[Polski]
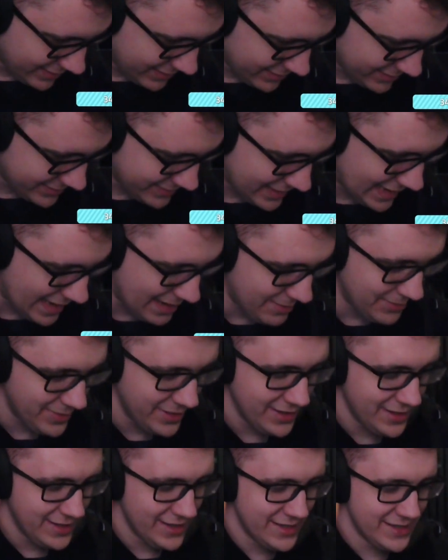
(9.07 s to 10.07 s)

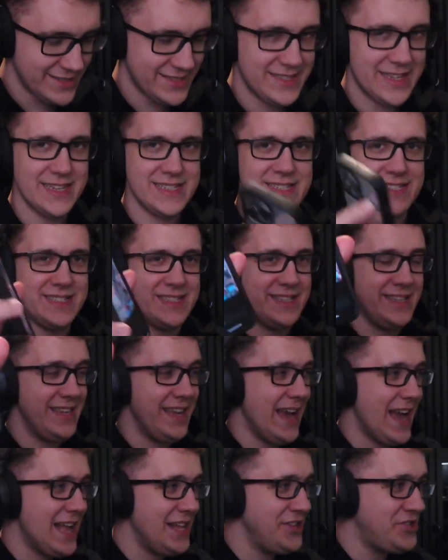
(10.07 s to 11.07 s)
Dostałem ze
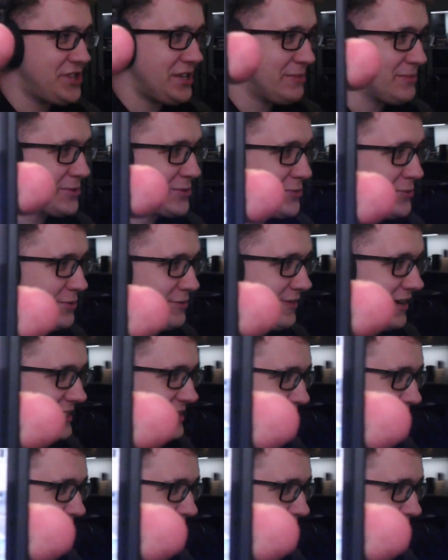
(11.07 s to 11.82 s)
zdjęciem, kurwa,